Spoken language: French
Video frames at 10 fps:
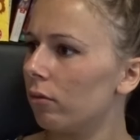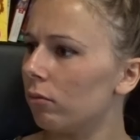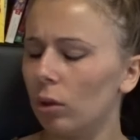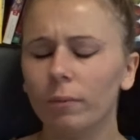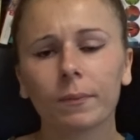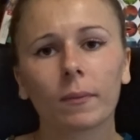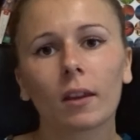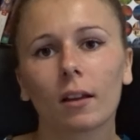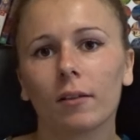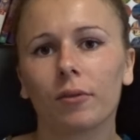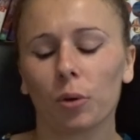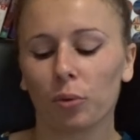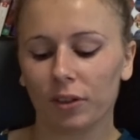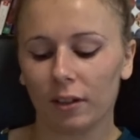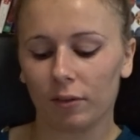Ouais.
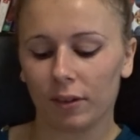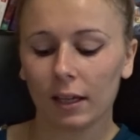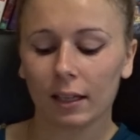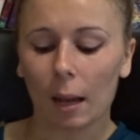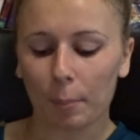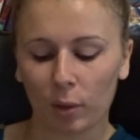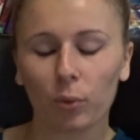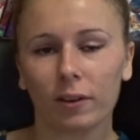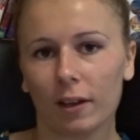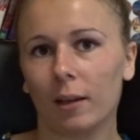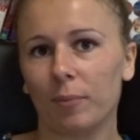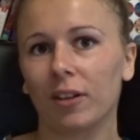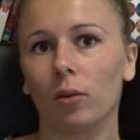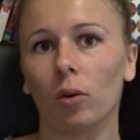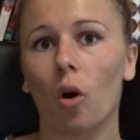Feuilletons télévisés qui après ont été
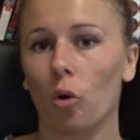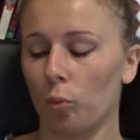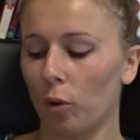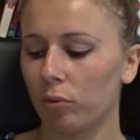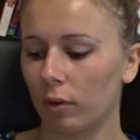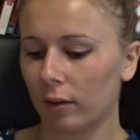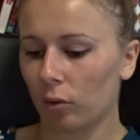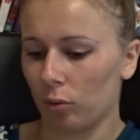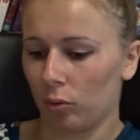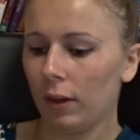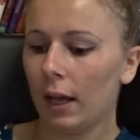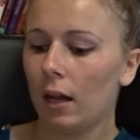adaptés euh, en roman pour être relus.